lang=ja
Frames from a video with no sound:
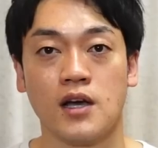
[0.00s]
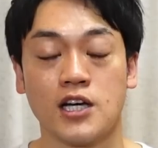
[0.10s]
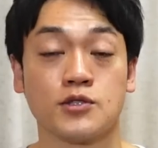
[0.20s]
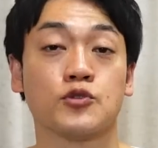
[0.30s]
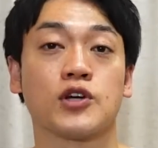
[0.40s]

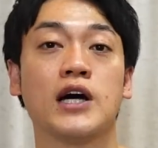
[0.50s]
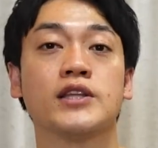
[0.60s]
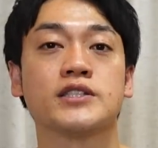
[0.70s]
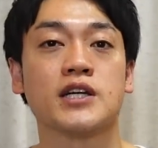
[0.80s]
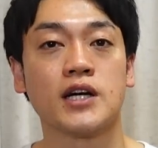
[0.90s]
橋本環
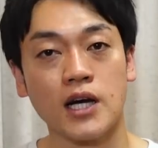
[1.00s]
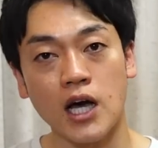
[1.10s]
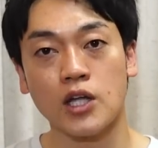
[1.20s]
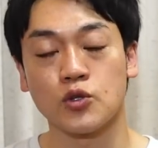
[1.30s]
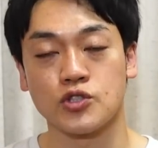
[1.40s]
奈ちゃん
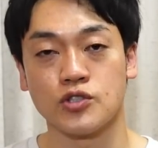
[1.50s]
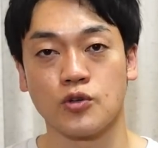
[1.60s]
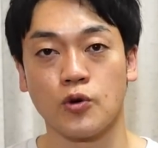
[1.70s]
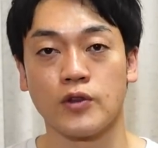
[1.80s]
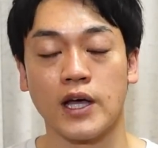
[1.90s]
が途中
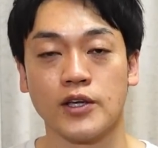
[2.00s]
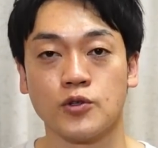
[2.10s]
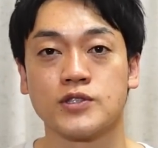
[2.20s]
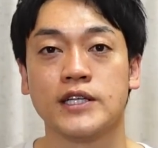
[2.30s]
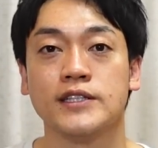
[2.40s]
コロナ
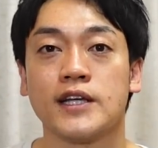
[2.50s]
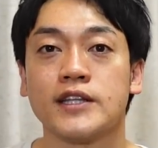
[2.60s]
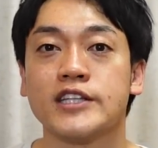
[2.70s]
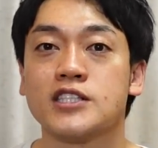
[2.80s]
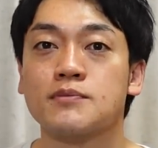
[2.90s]
陽性に
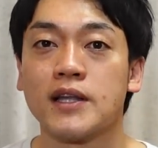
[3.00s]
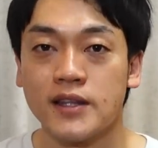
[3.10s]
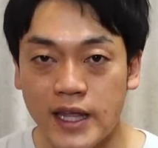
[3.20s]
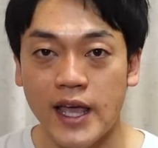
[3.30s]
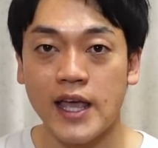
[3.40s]
なってしまっ
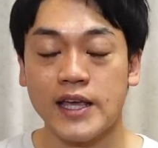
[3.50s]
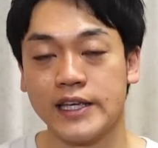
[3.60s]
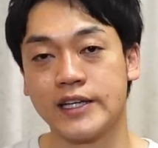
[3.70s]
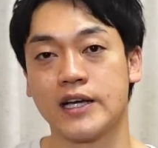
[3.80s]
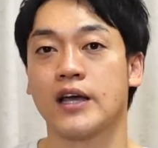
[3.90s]
て、
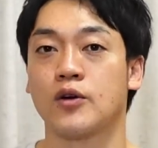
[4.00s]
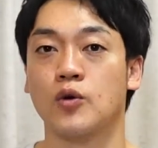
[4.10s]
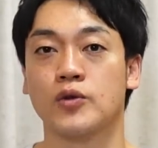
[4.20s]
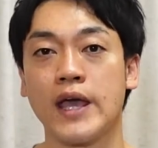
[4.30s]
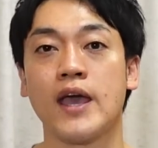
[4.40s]
一回
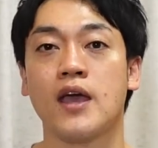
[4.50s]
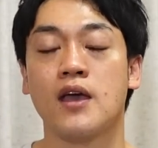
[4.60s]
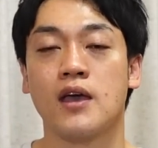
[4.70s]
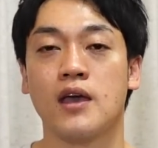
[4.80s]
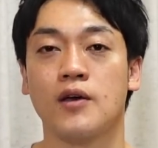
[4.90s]
こうね、
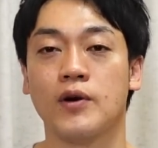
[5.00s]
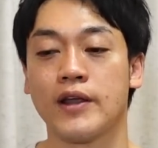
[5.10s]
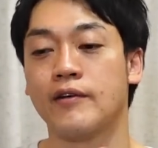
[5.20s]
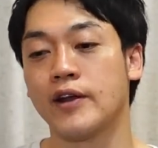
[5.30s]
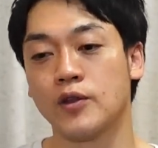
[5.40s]
えー、
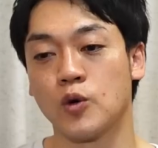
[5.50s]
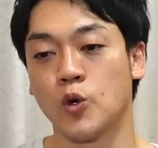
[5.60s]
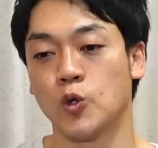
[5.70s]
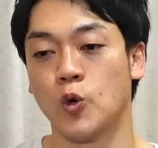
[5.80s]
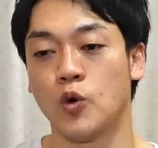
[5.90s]
我々の
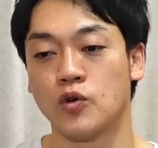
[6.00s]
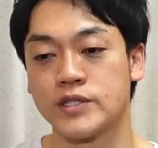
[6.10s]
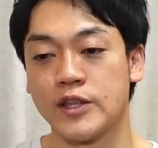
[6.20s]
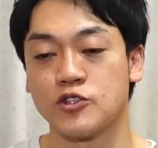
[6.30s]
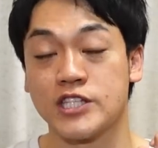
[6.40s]
この「
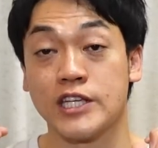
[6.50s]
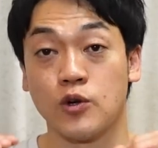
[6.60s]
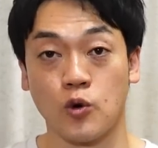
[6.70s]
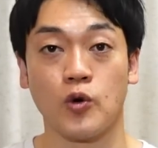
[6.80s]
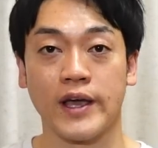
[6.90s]
千と千
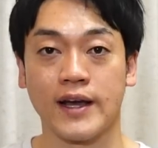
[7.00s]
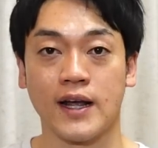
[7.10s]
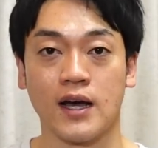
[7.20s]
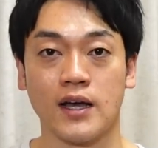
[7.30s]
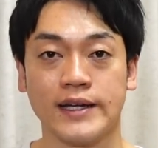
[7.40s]
尋」公演か
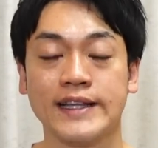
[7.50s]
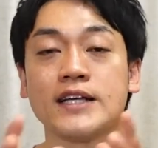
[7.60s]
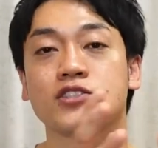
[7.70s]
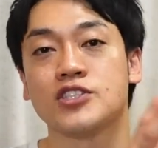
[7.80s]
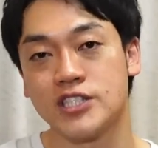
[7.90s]
ら離
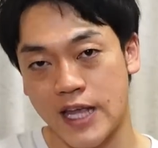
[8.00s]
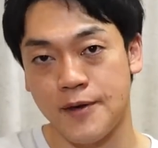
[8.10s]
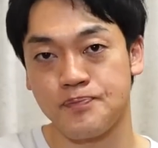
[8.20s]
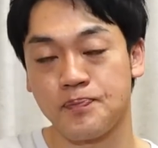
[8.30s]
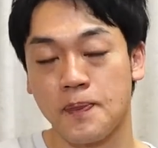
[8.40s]
脱し
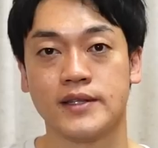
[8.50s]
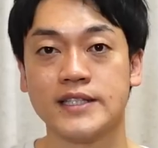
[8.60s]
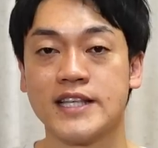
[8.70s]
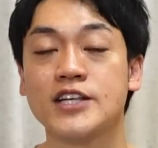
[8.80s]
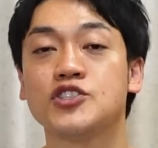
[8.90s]
てで
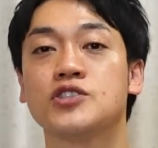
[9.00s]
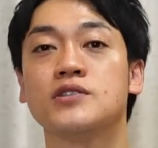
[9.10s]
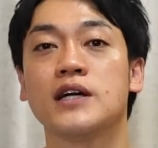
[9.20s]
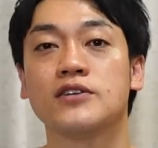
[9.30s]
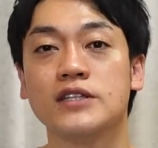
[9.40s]
千
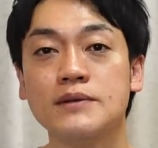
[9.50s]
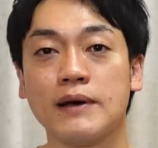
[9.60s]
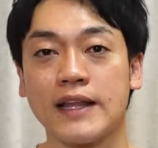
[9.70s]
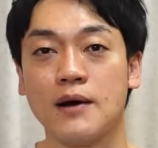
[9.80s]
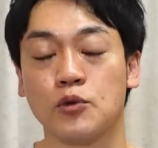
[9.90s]
秋楽に
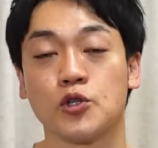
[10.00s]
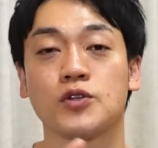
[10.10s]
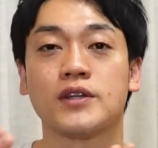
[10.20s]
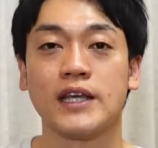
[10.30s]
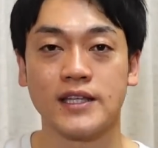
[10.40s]
また
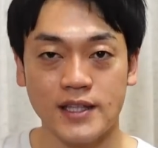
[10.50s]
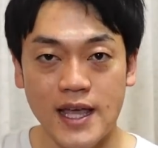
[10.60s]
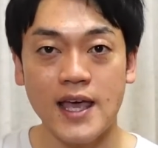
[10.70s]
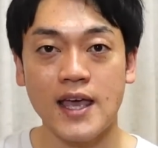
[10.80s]
戻ってきて、